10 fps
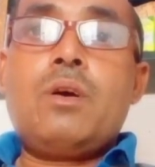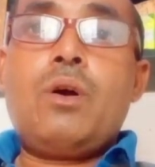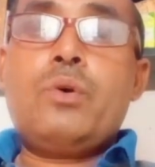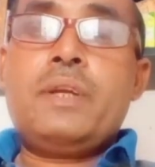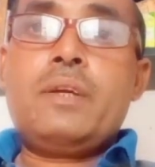
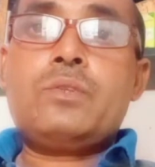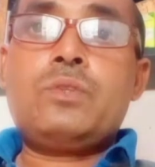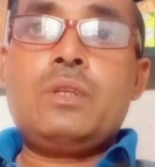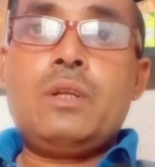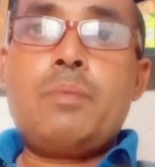और एक
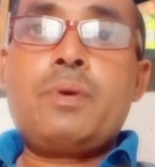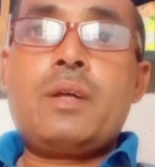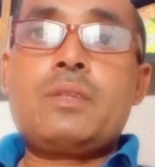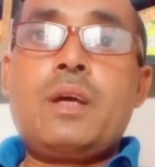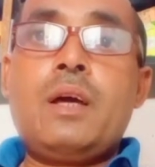सिरप
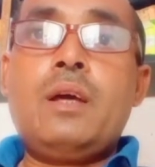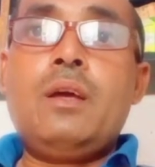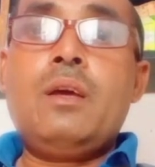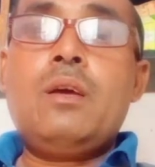आता है